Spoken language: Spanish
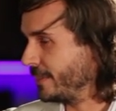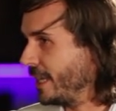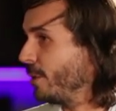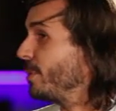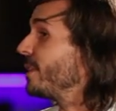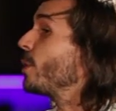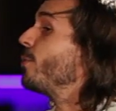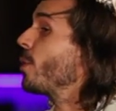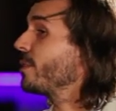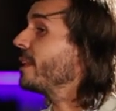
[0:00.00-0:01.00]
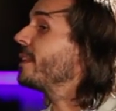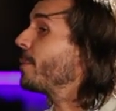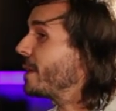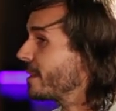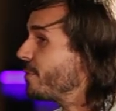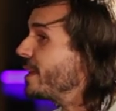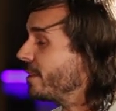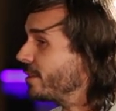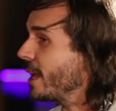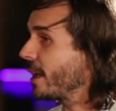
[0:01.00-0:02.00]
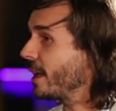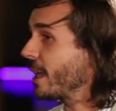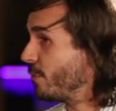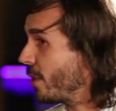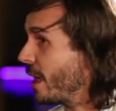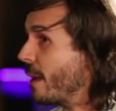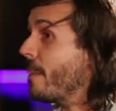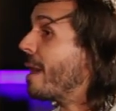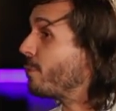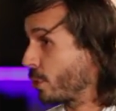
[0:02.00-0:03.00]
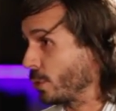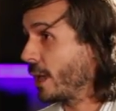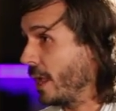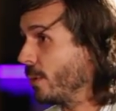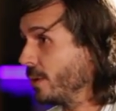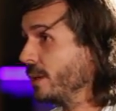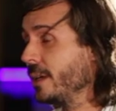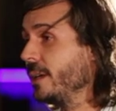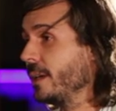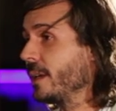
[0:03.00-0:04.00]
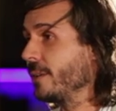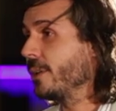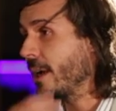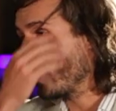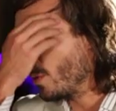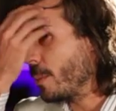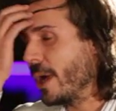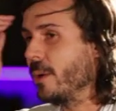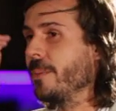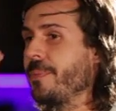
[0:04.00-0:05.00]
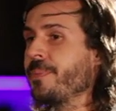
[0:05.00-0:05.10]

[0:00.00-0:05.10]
y después entró Fox a terminar de financiarla, que fue afortunado, que fue algo muy bueno.